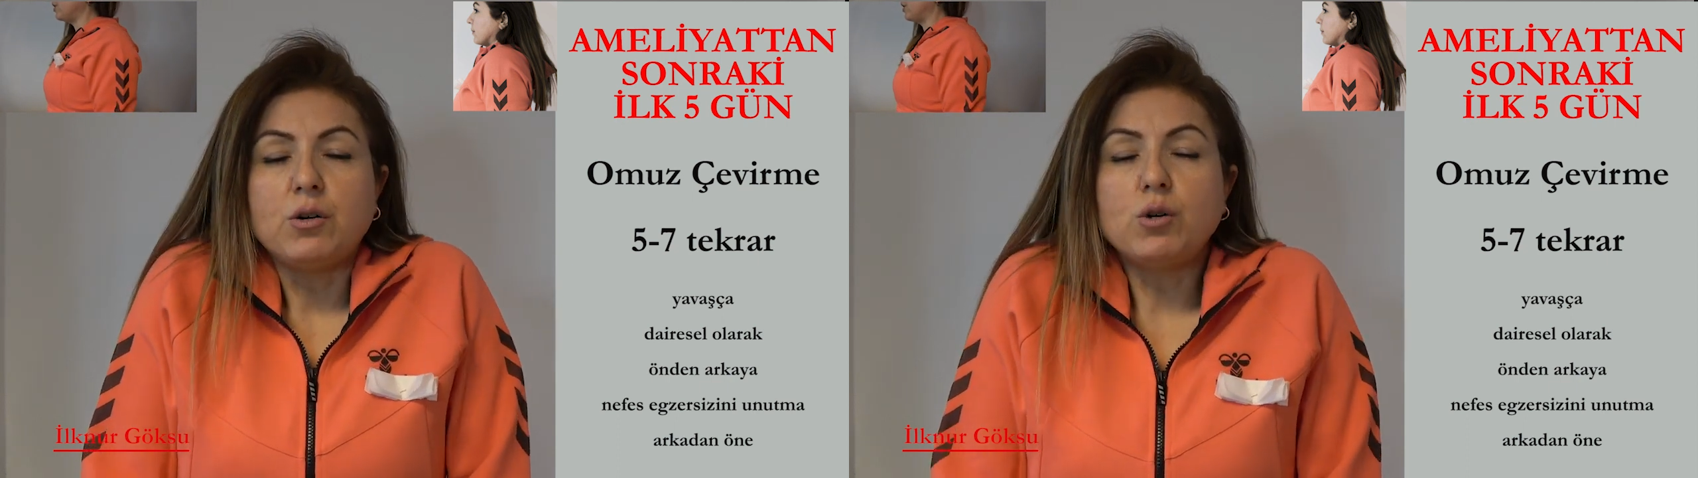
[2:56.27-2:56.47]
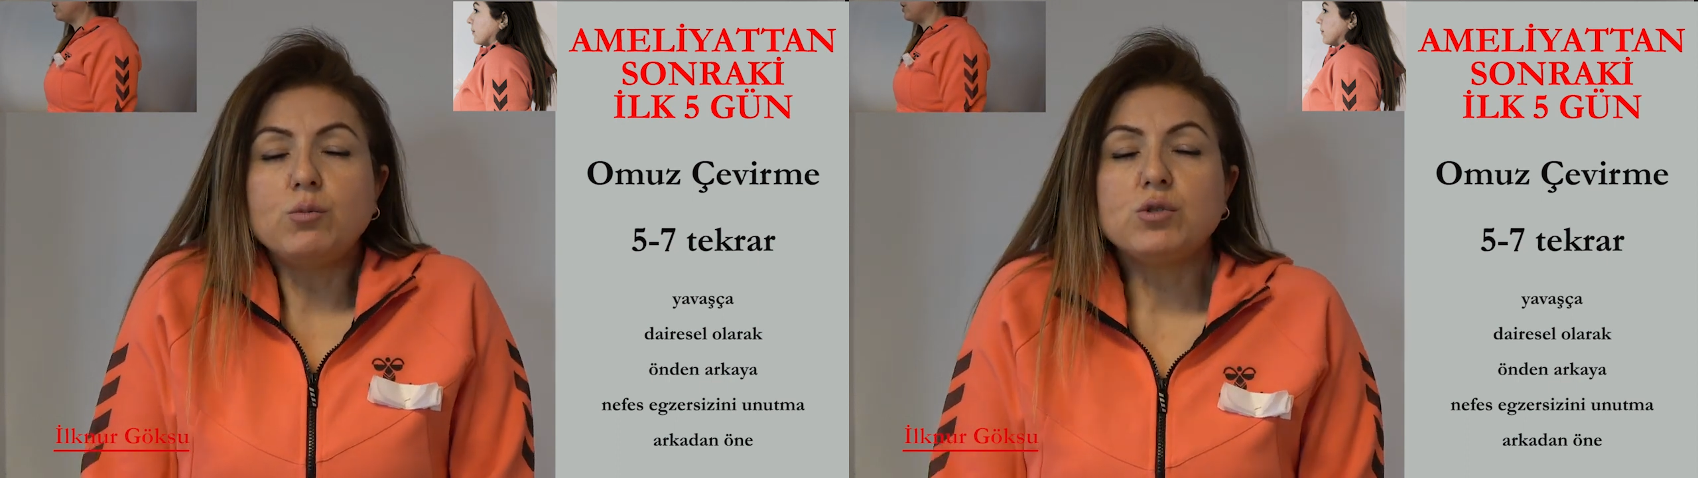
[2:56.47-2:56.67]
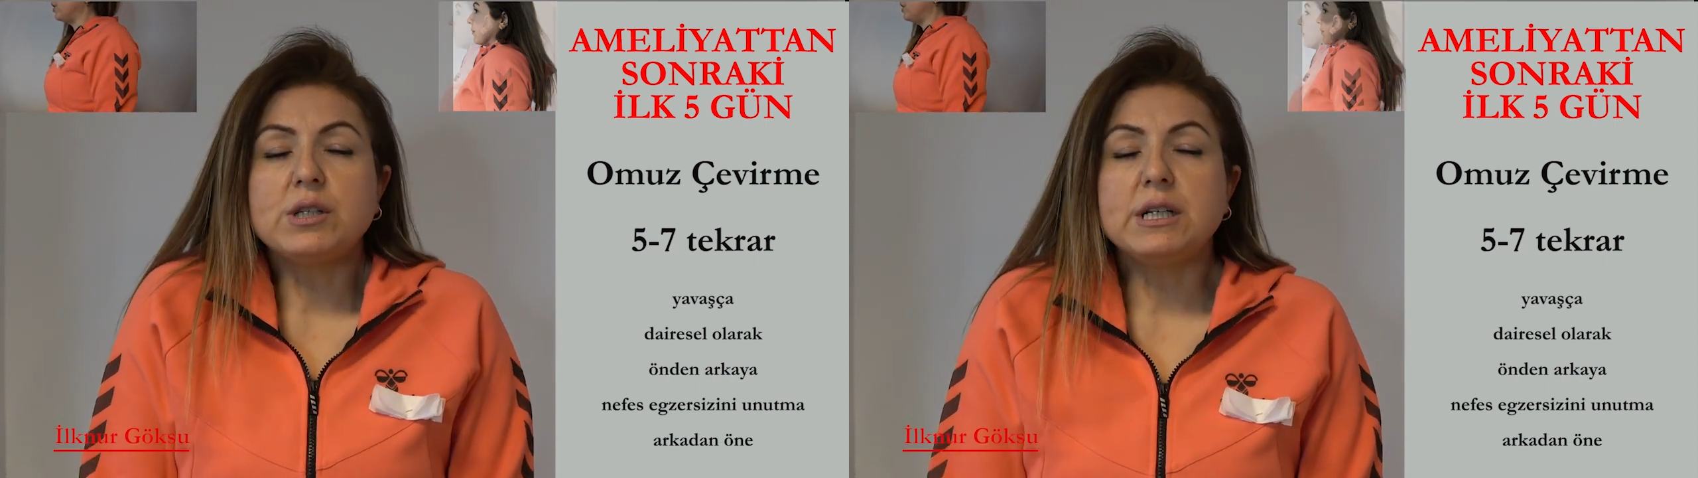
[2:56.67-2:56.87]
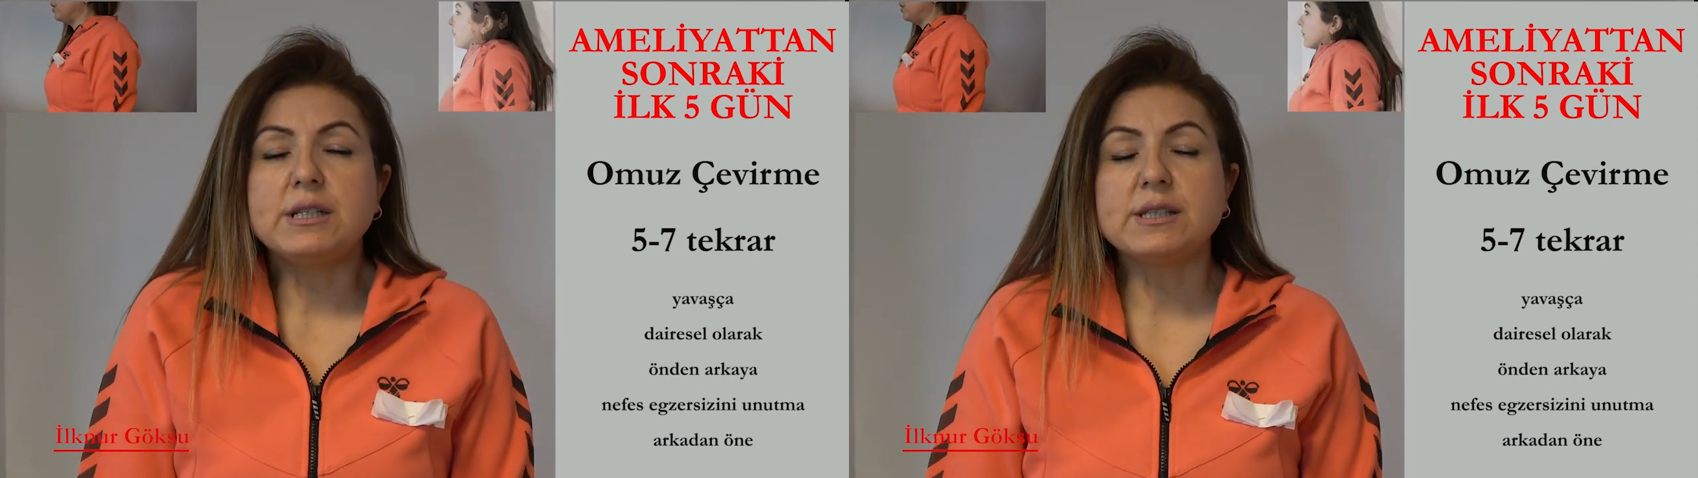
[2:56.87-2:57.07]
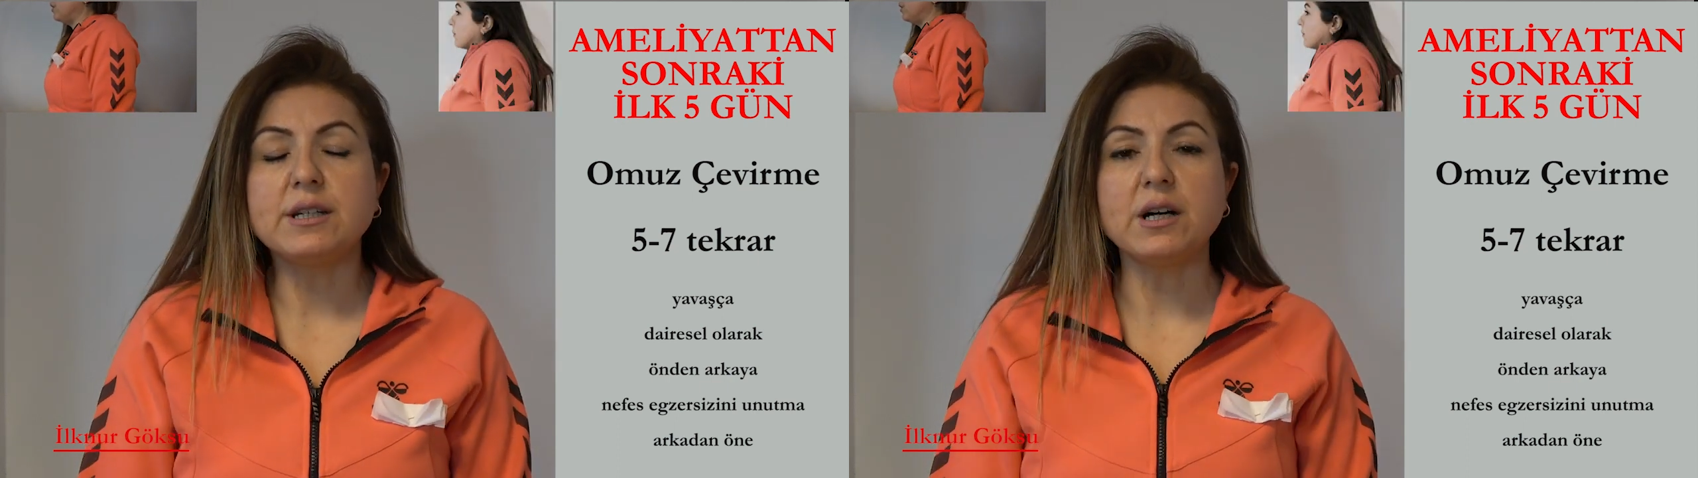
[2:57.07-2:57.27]

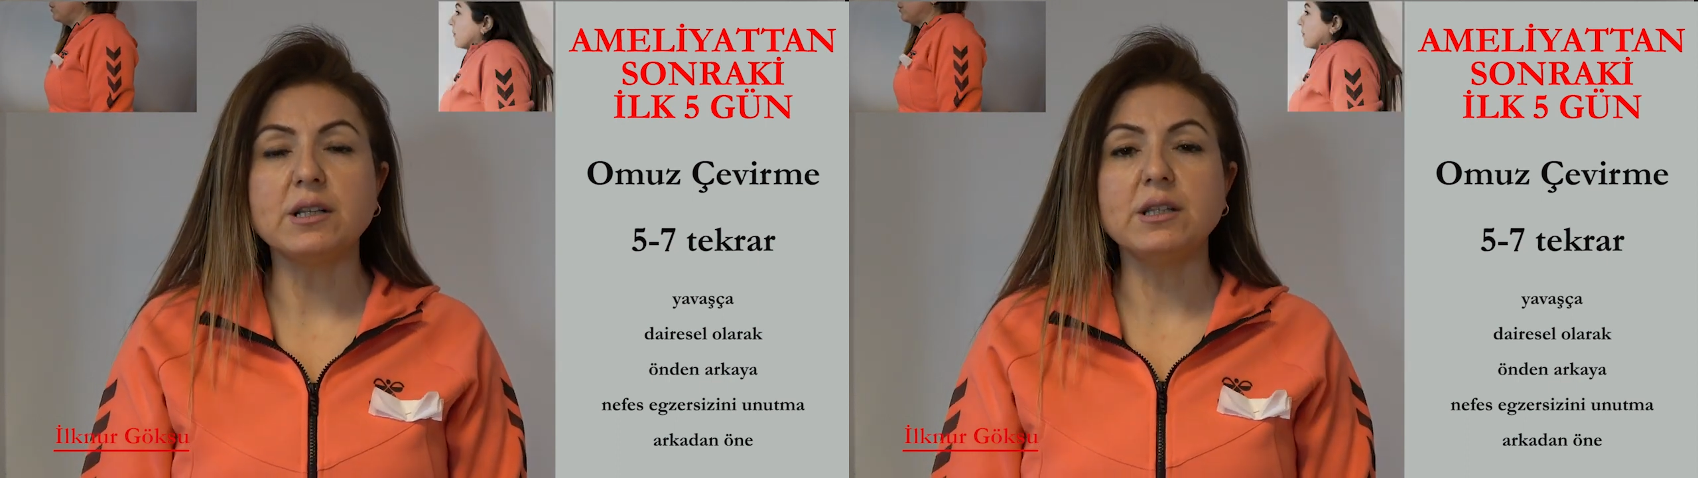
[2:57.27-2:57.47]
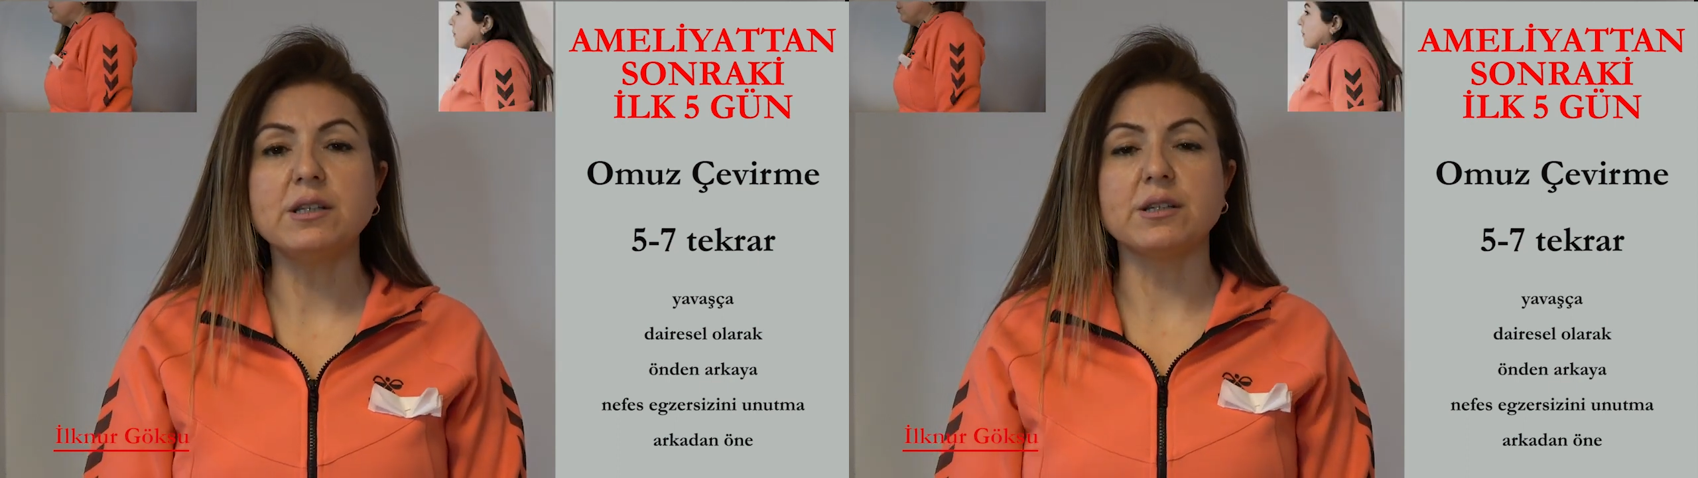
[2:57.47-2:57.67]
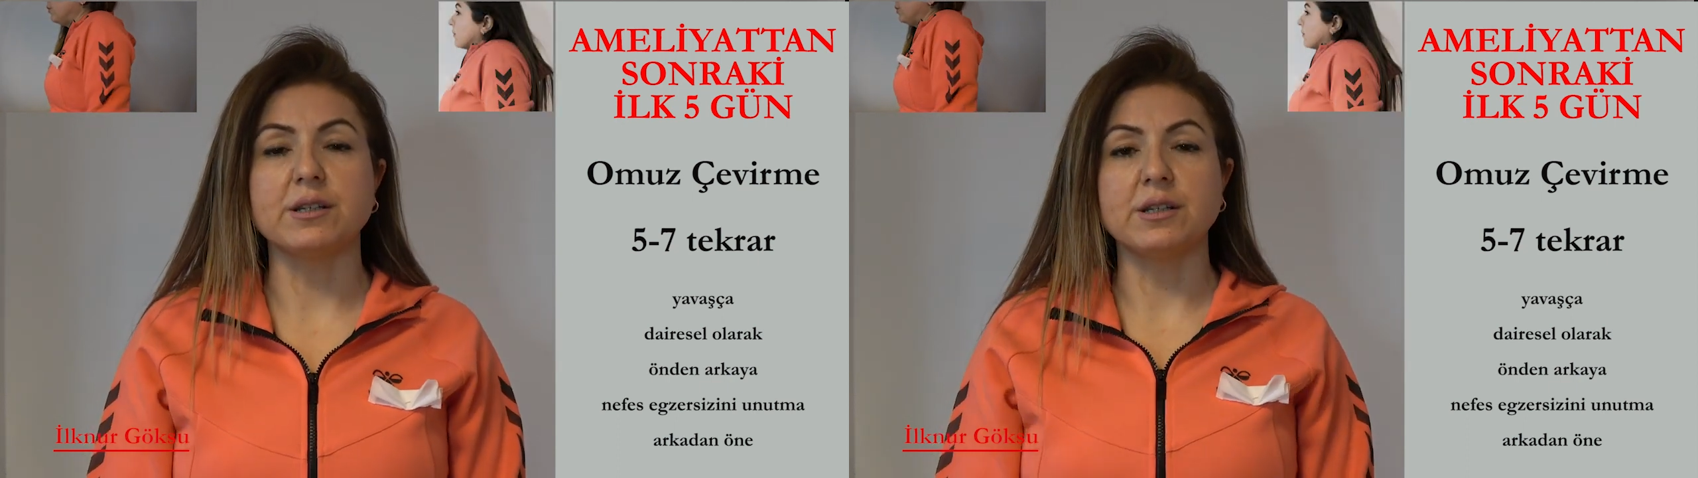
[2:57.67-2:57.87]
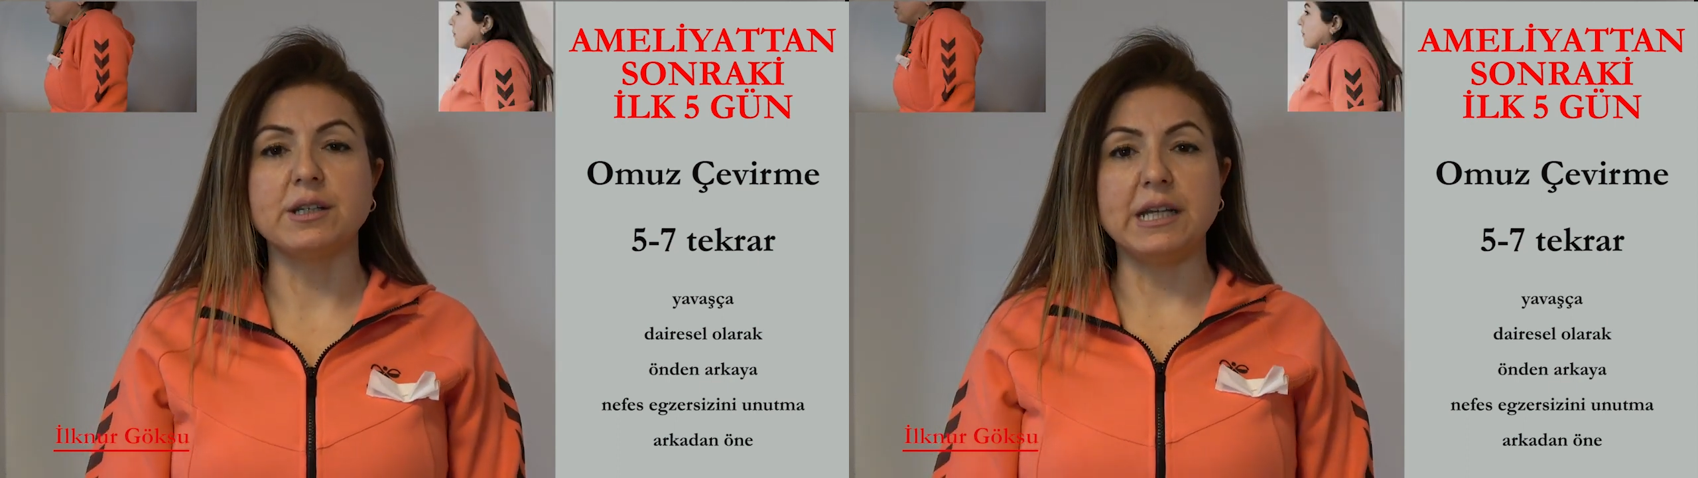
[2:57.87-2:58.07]
omuzlarınızı rahatlatın